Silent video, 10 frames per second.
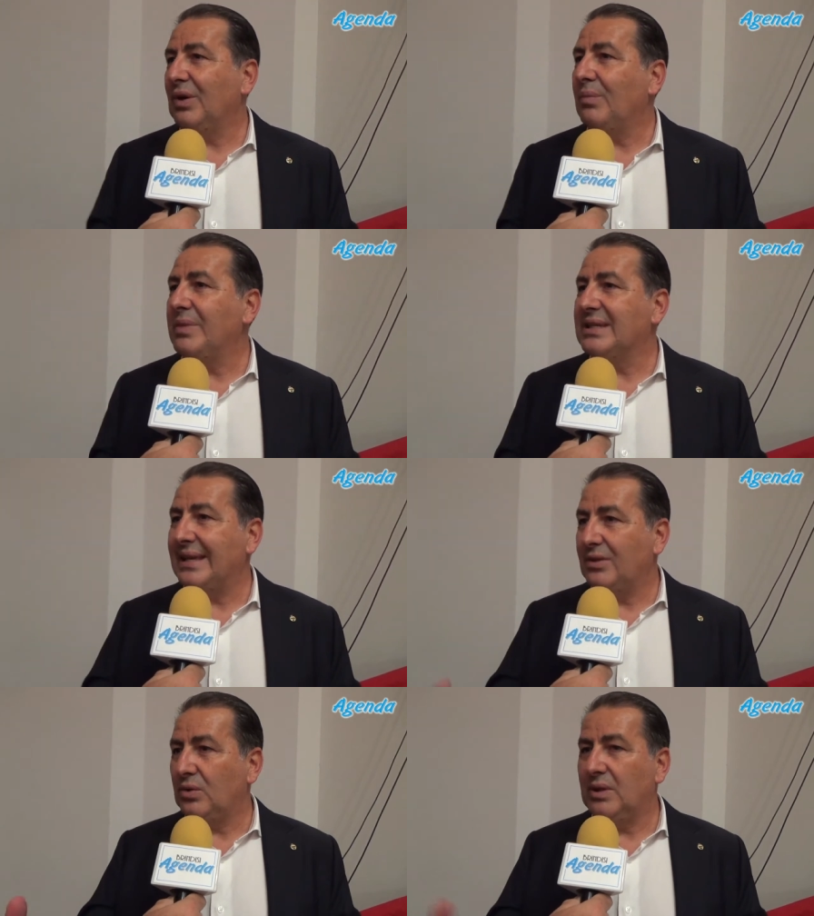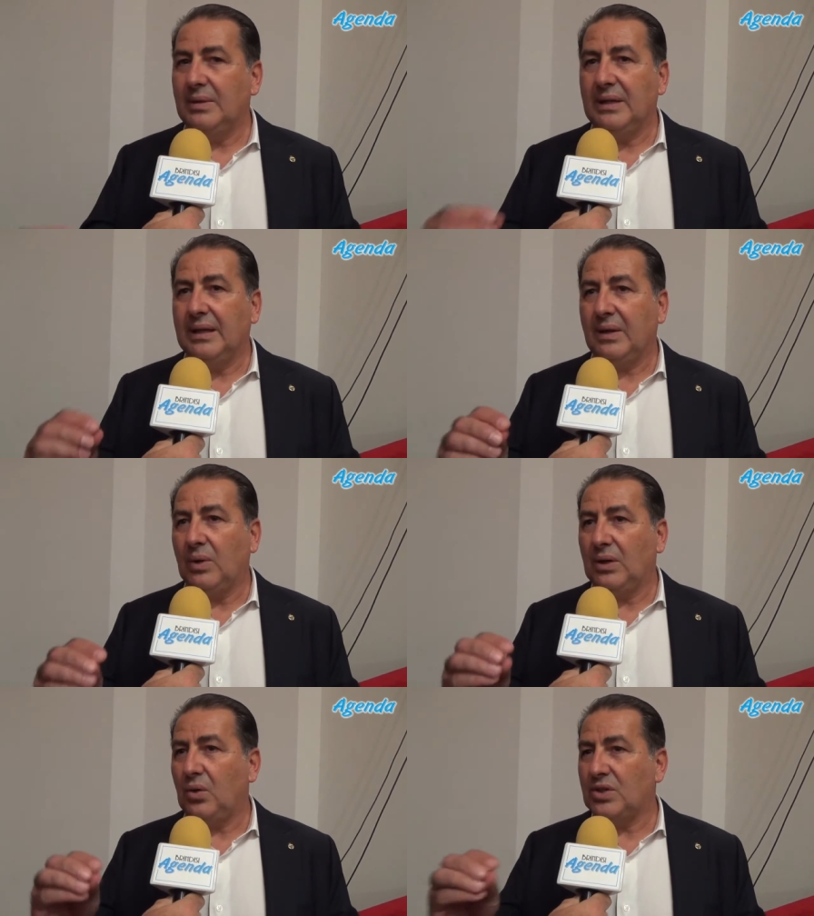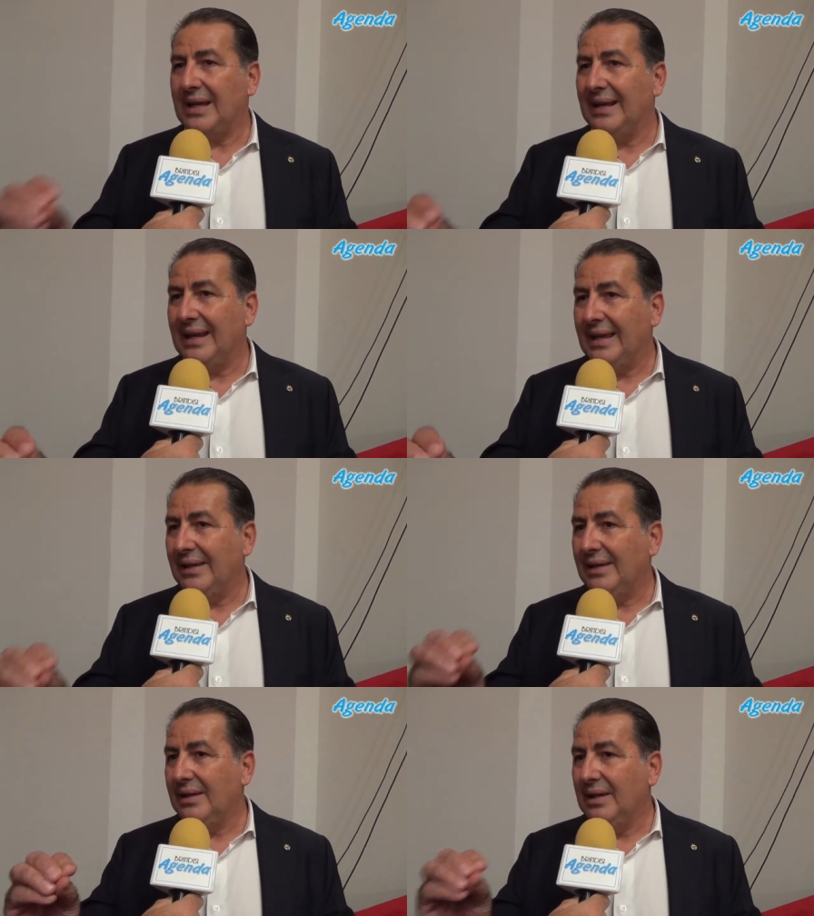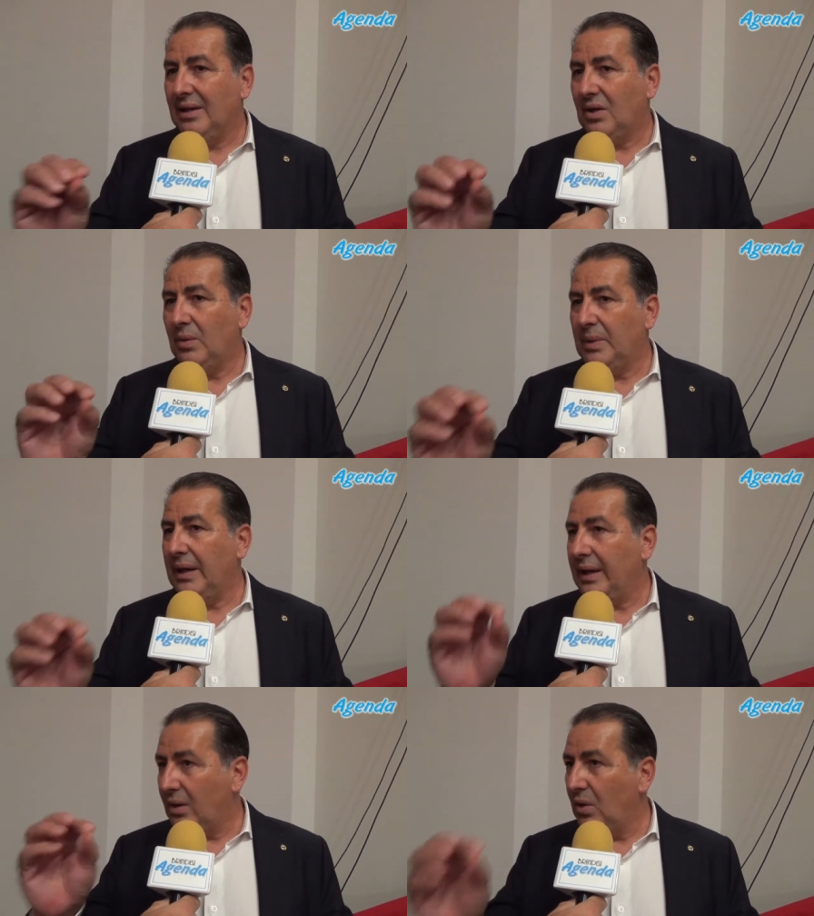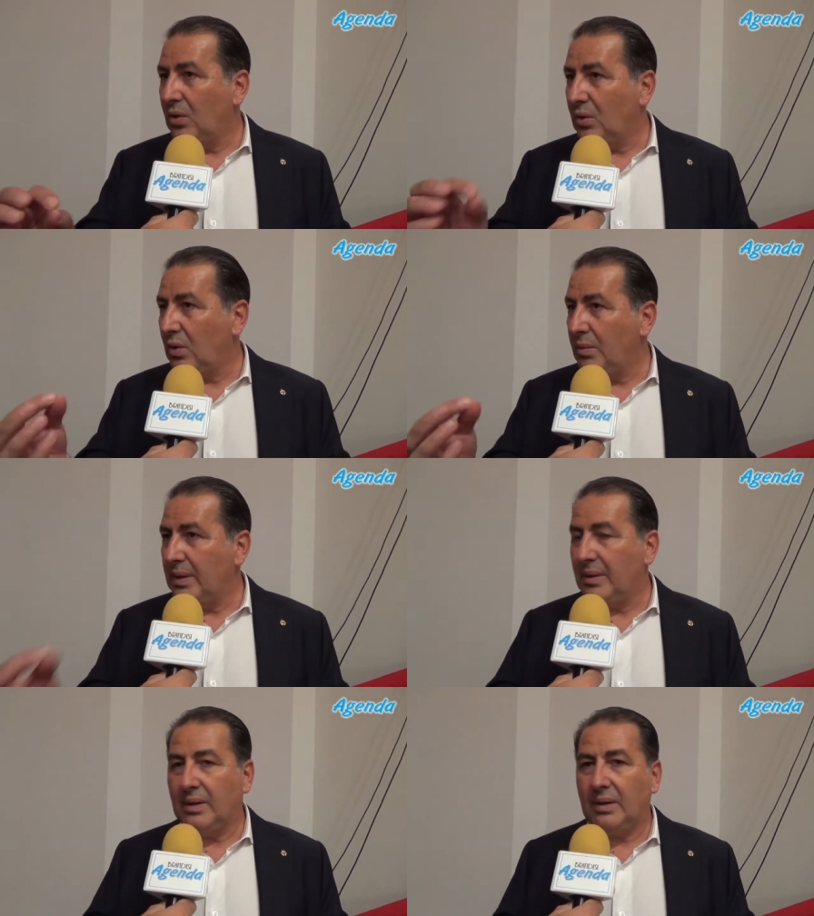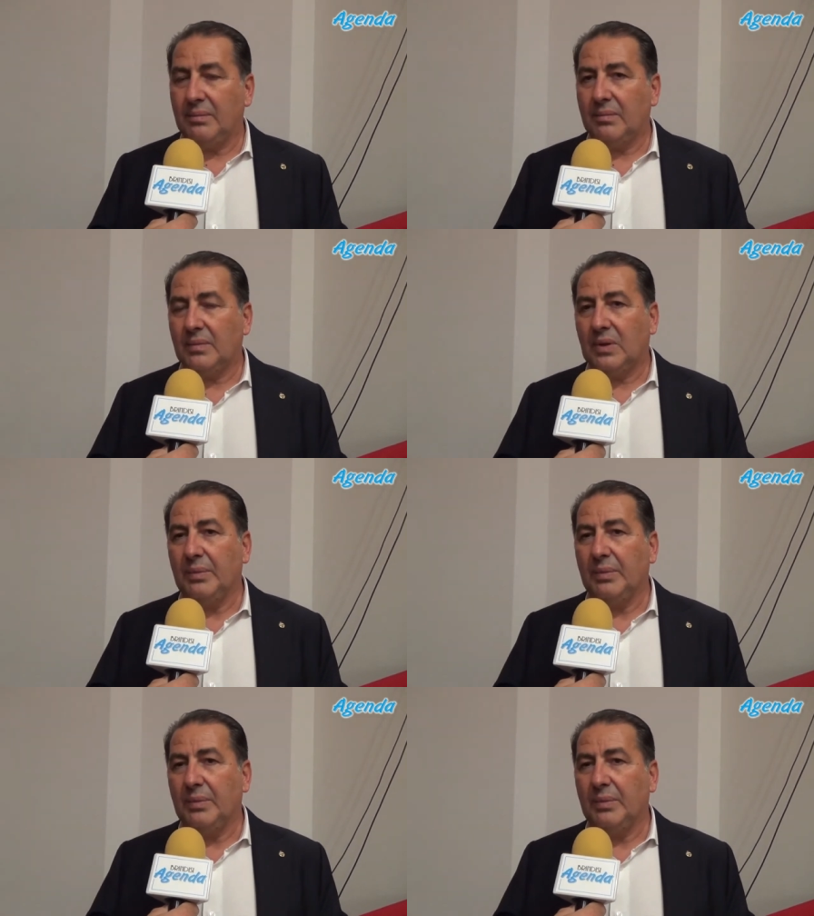non mi sento di dire qualcosa a lei come Egonu, come,